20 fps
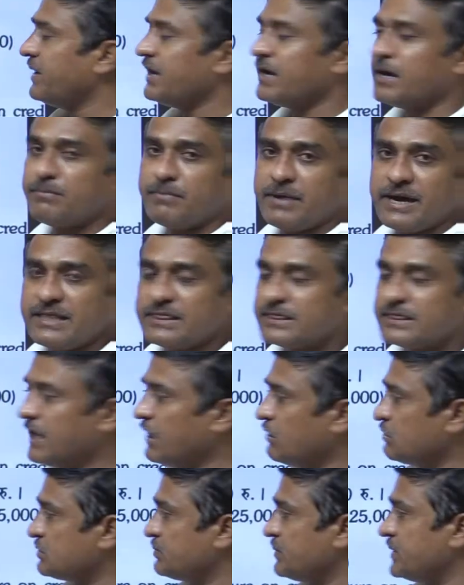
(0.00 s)
का माल था
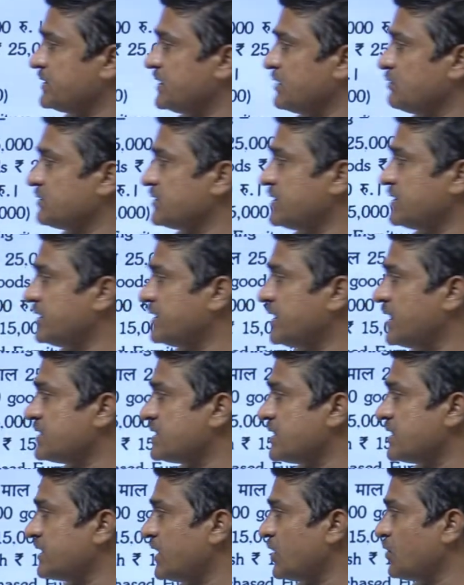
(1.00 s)
उसमें से उसने दस
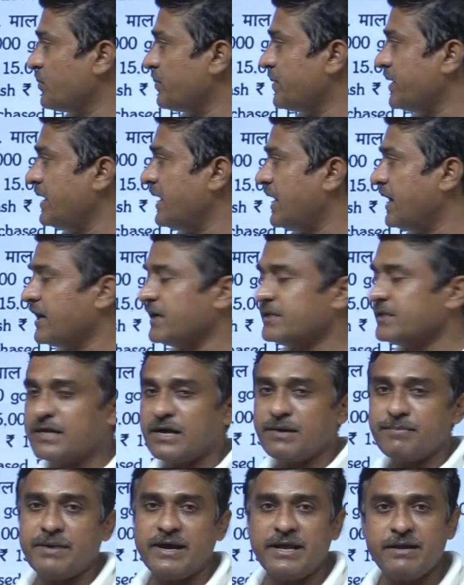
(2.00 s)
हजार रुपए लागत का
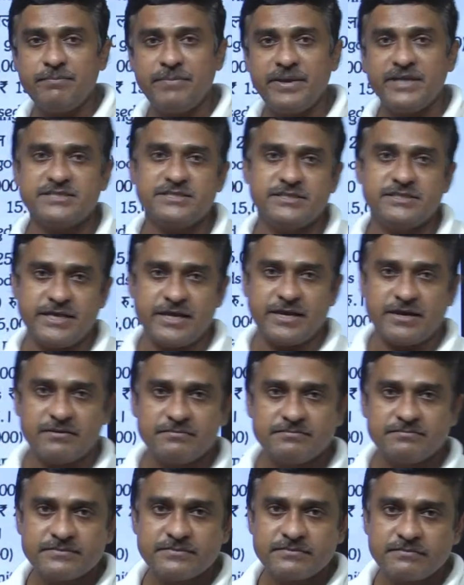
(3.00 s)
माल बेच दिया
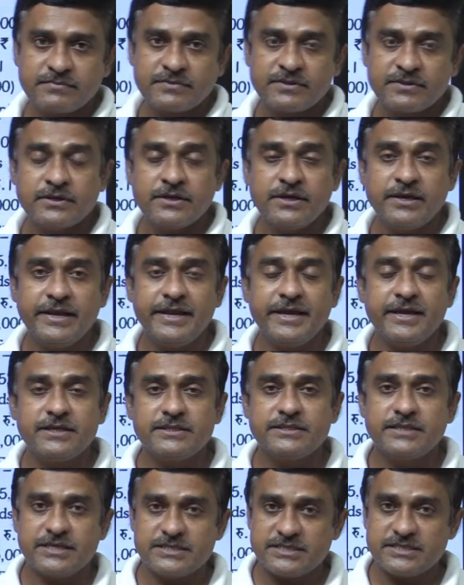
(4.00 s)
लेकिन
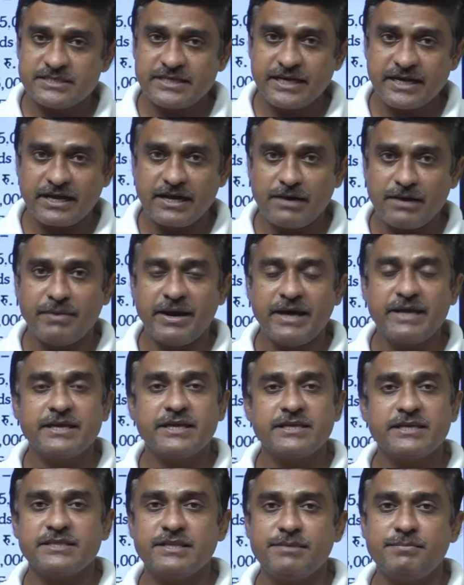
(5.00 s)
दस हजार का माल
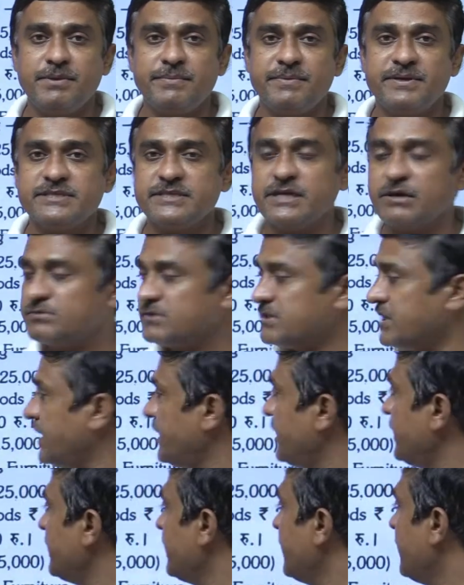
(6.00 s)
कितने में बेचा उसने
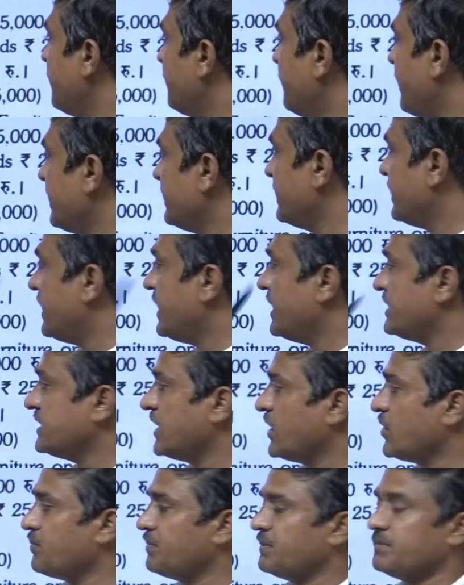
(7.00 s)
पंद्रह हजार
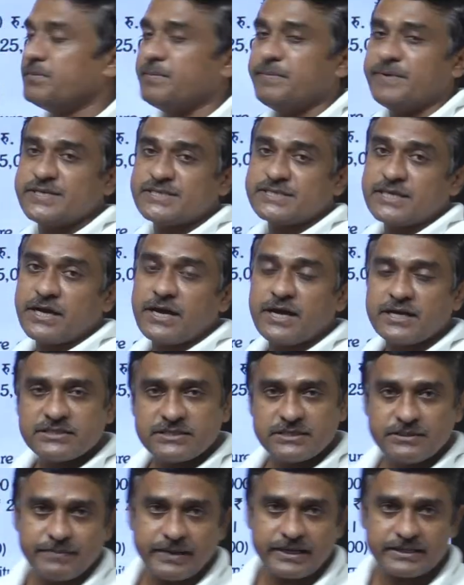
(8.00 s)
रुपए में बेचा
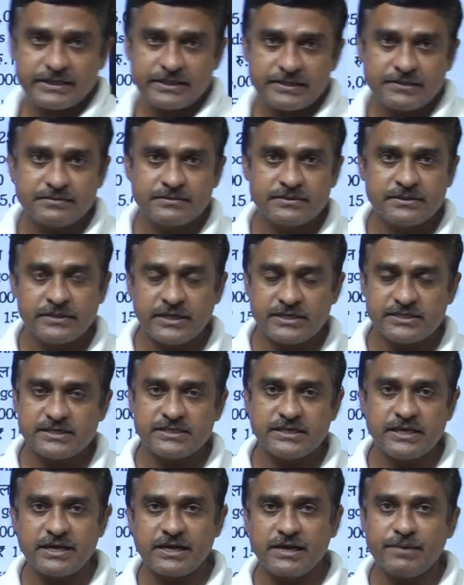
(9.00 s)
अच्छी बात है दस
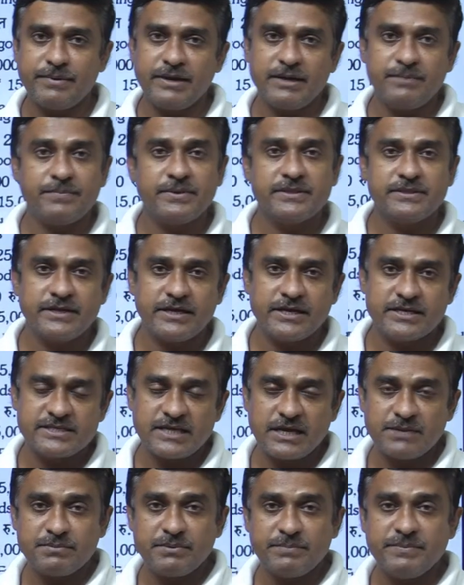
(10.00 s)
हजार का माल पंद्रह
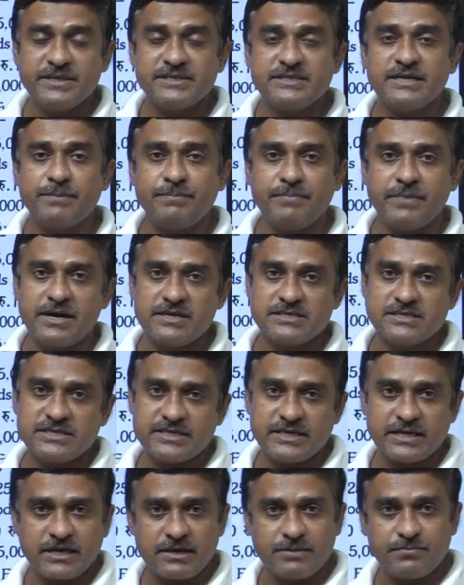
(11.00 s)
हजार में बेचा पांच
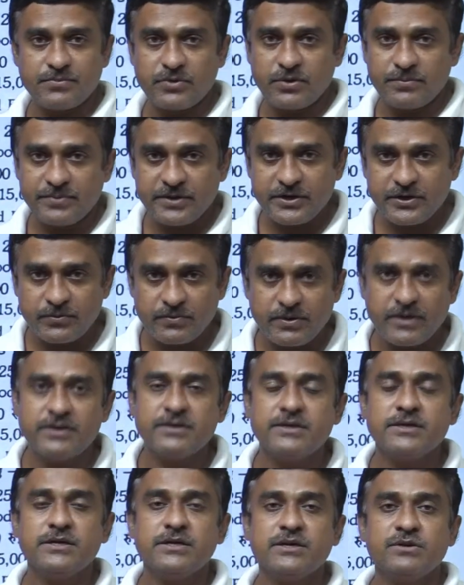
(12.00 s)
हजार का प्रॉफिट हुआ
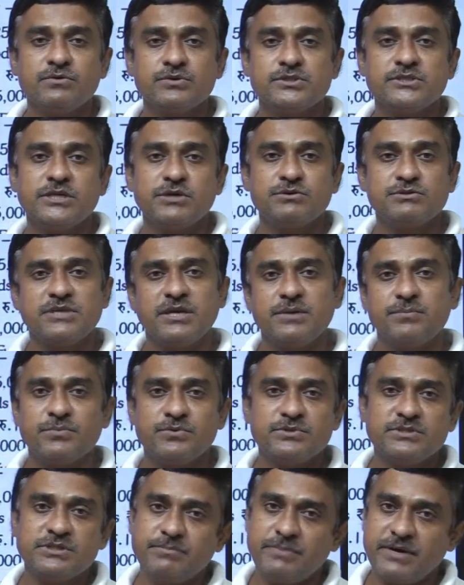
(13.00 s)
उससे उसकी
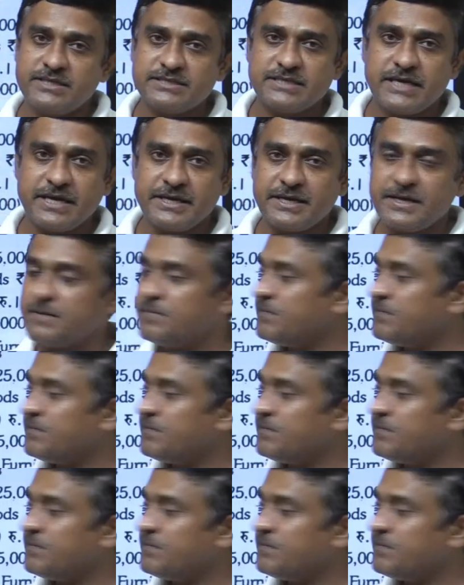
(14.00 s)
पूंजी बढ़ जाएगी